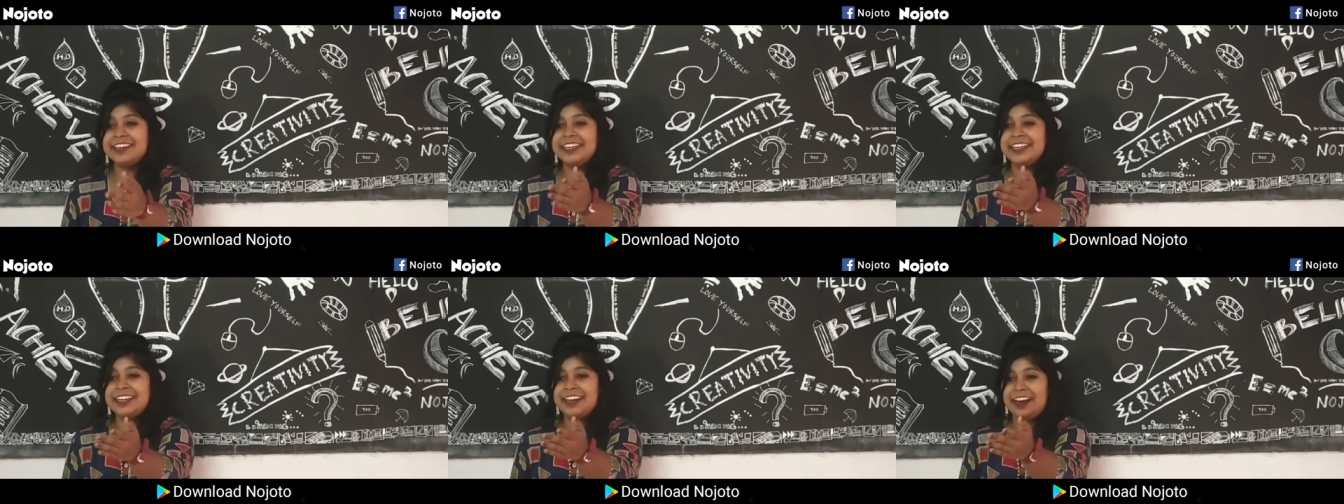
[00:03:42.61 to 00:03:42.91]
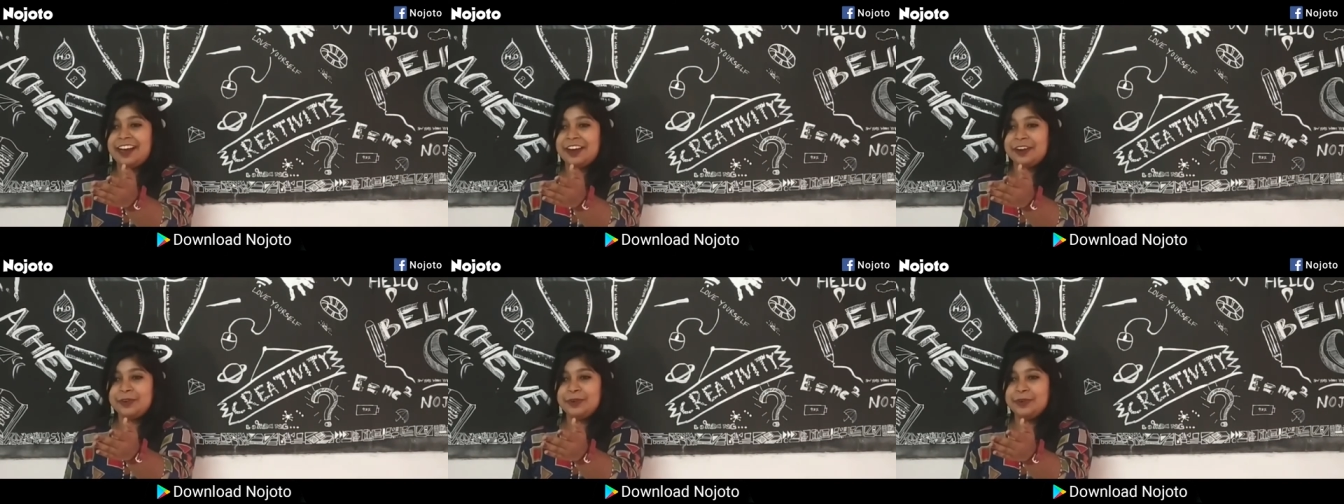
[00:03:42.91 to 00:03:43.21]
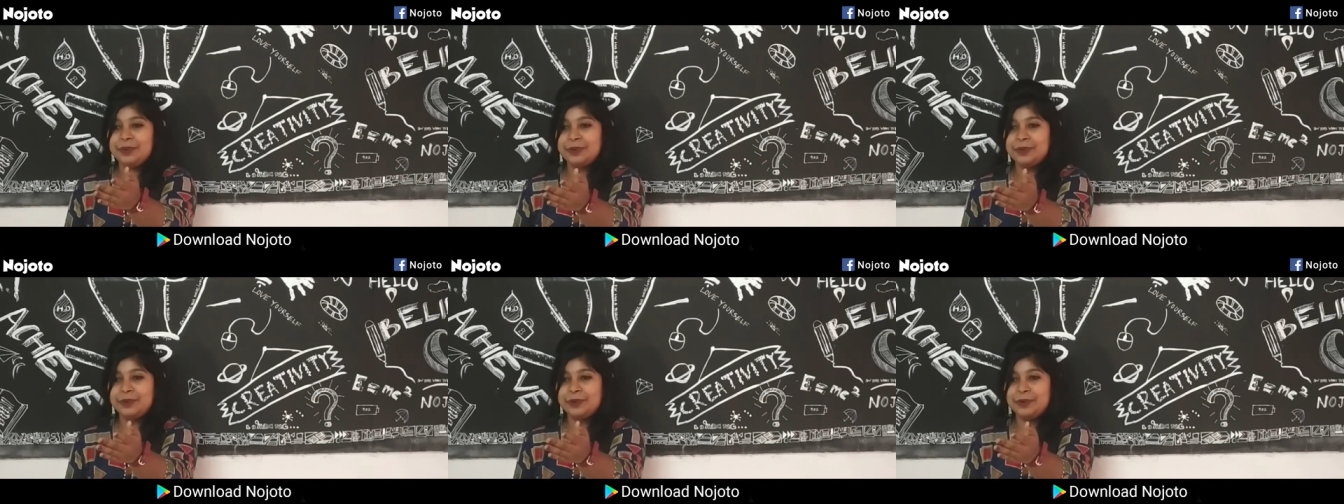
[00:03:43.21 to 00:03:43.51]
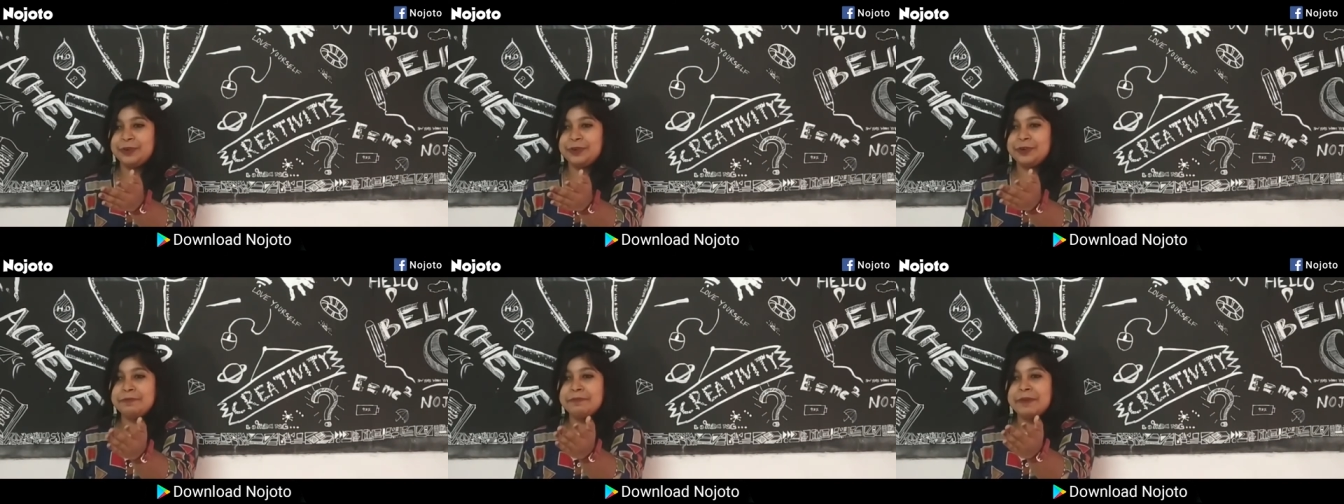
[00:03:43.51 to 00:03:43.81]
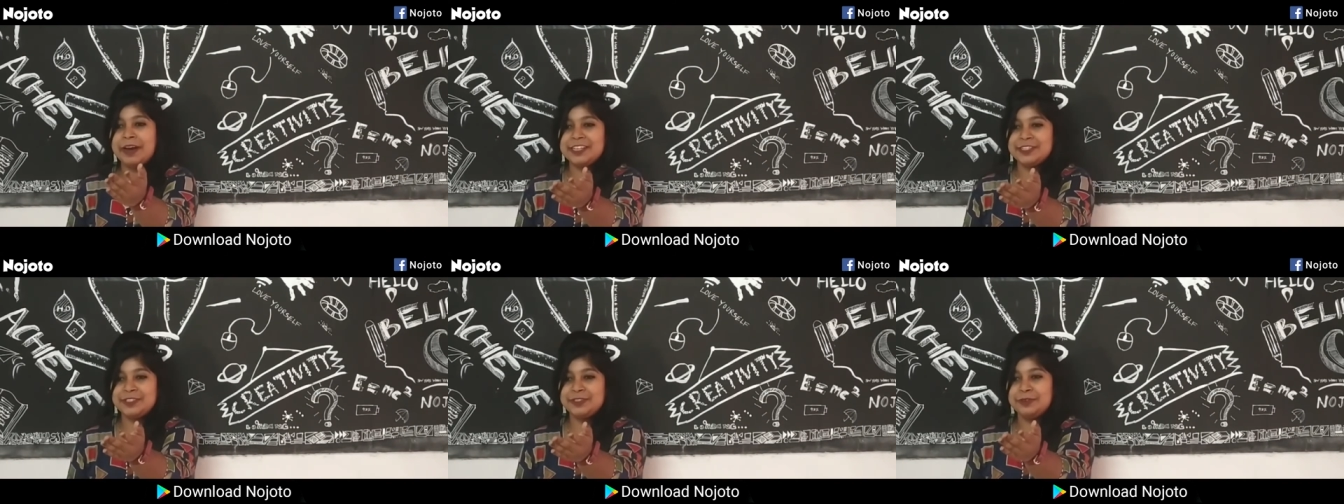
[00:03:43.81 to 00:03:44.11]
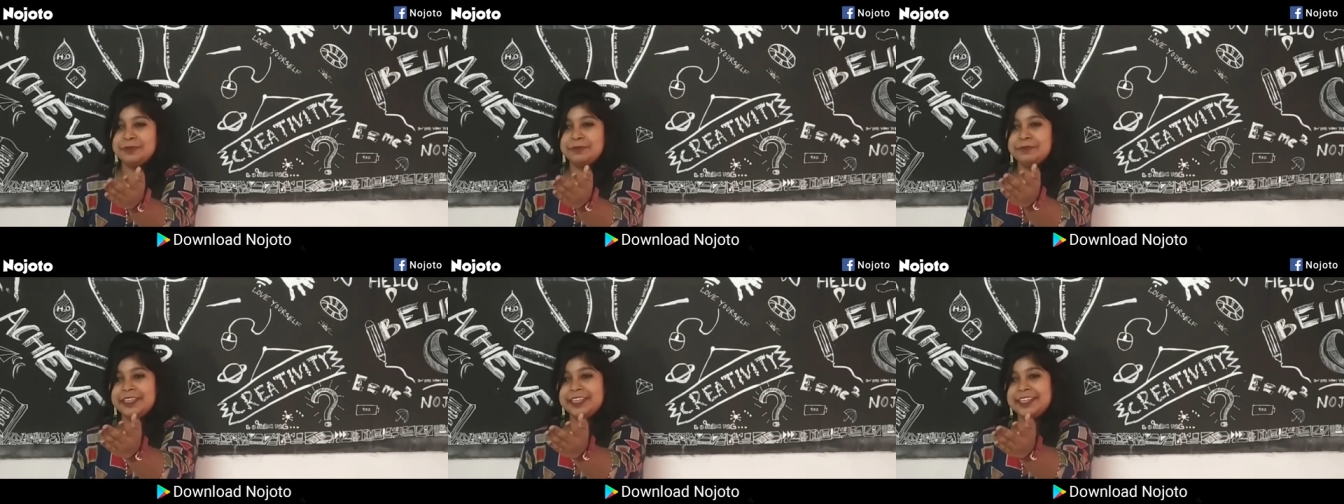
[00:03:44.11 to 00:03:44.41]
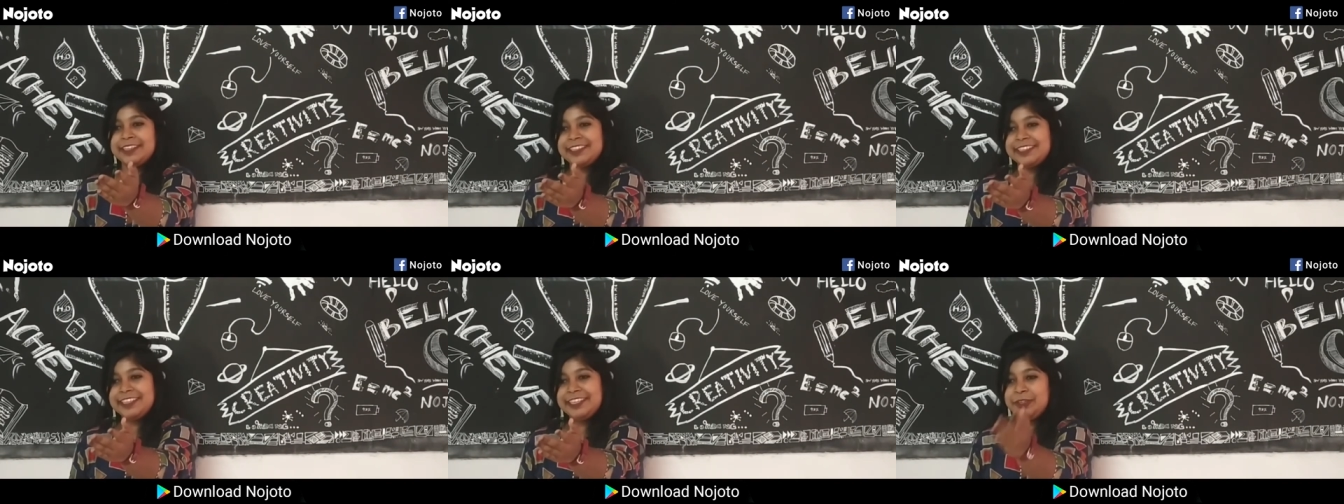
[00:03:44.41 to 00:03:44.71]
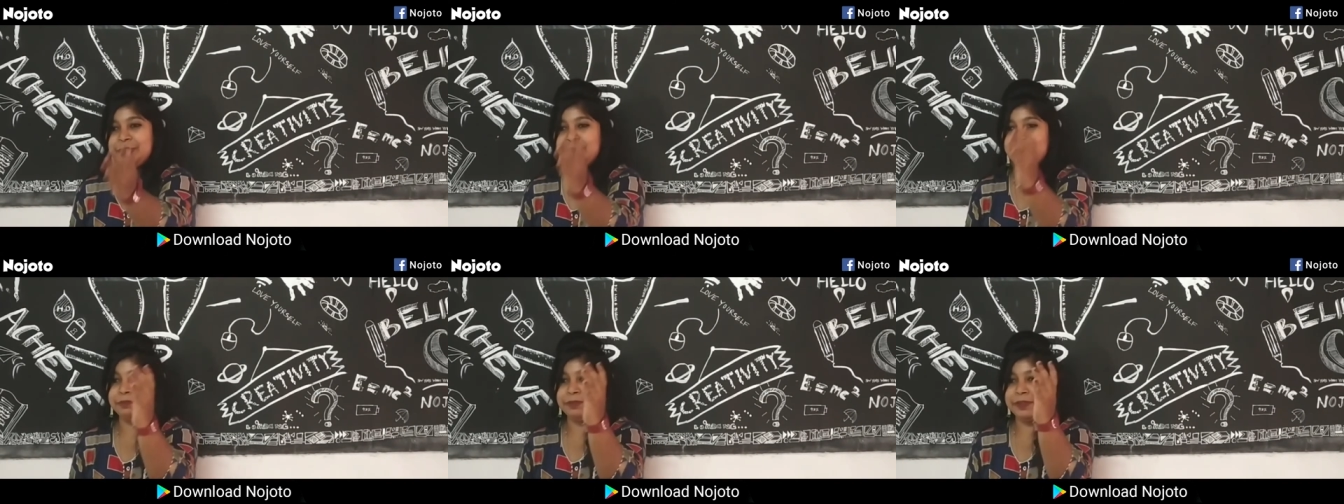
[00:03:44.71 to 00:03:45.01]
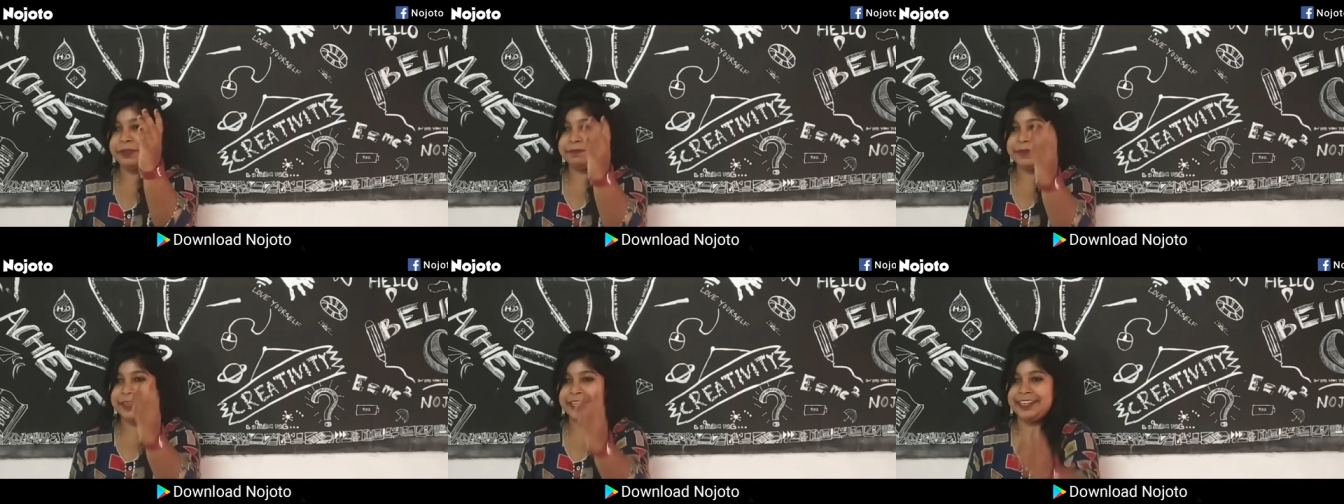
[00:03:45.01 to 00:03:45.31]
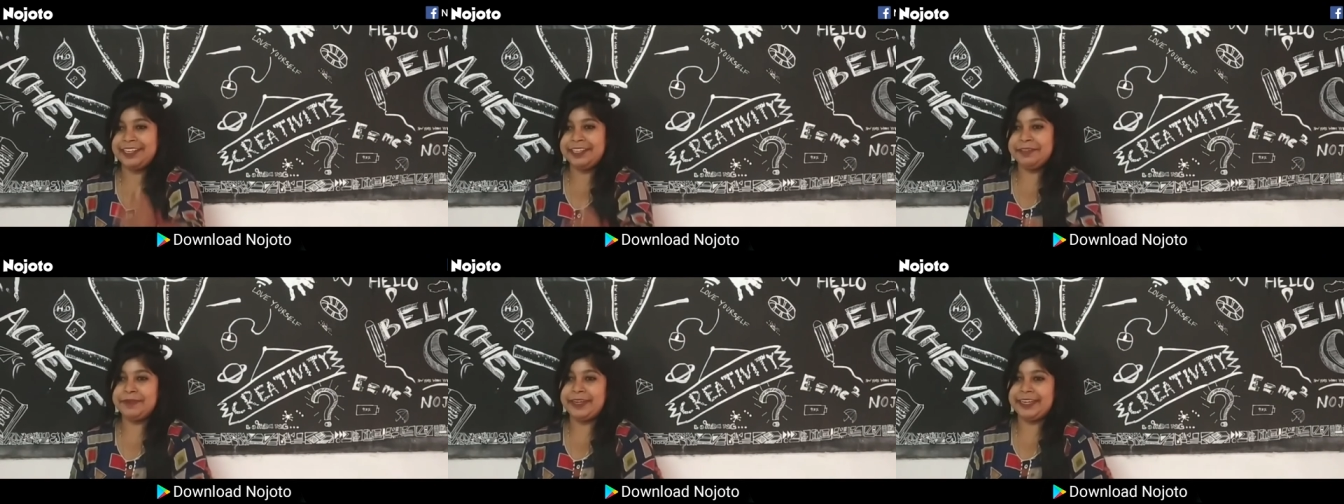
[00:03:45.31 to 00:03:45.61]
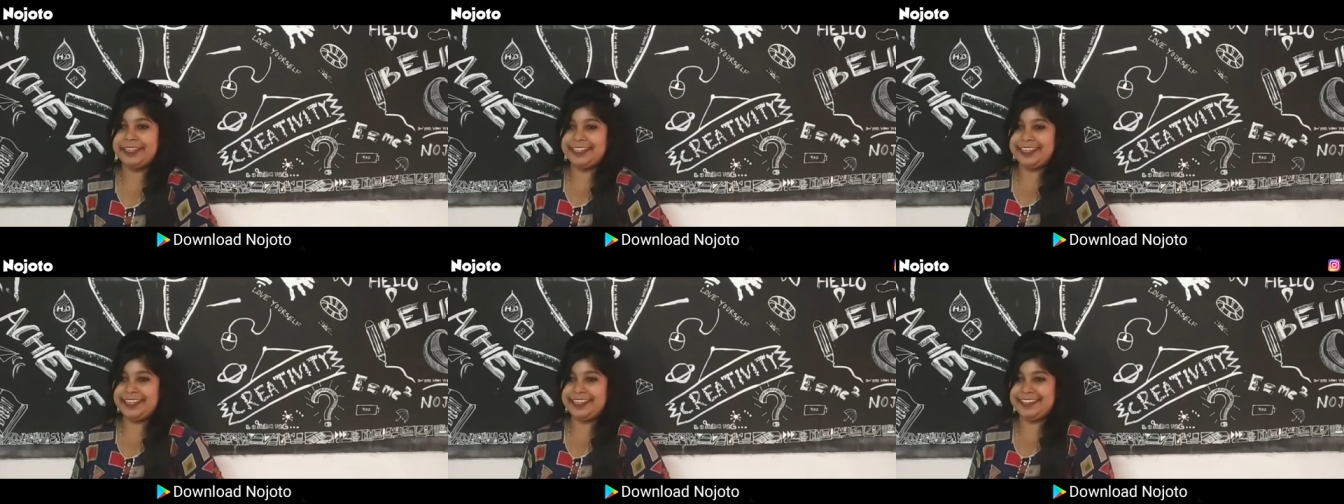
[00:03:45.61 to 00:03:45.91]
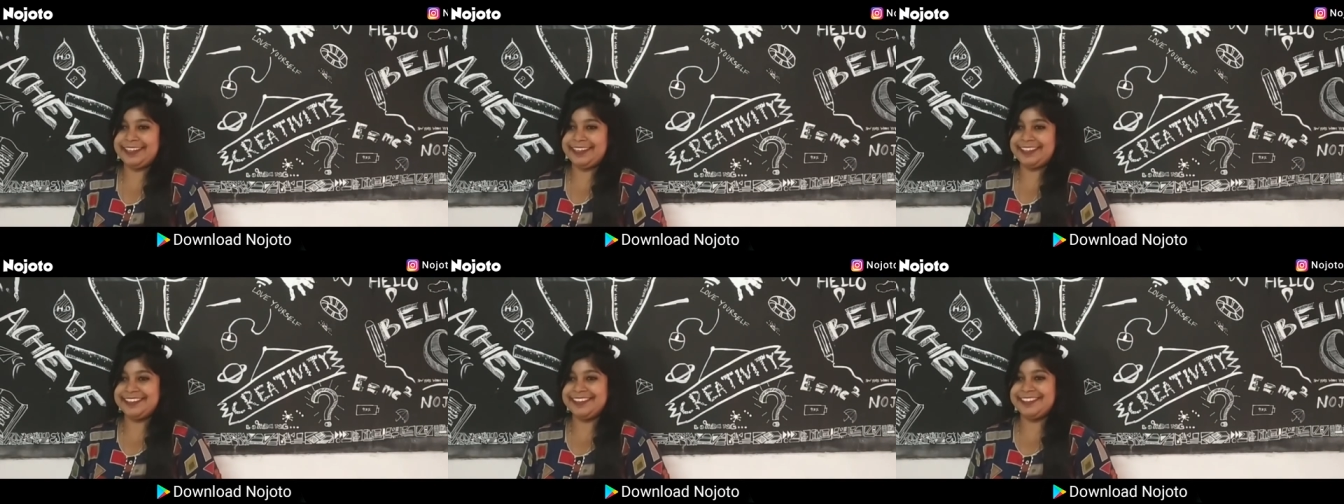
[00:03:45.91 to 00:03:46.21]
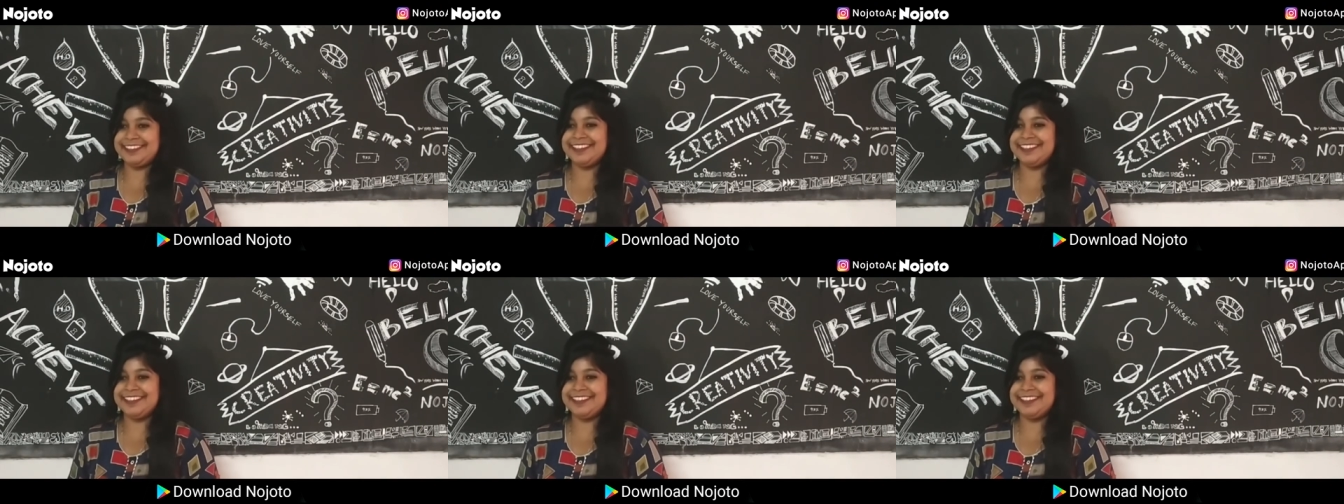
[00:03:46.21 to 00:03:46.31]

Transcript: इन आँखों को मासूमियत की टोपी पहने बैठा है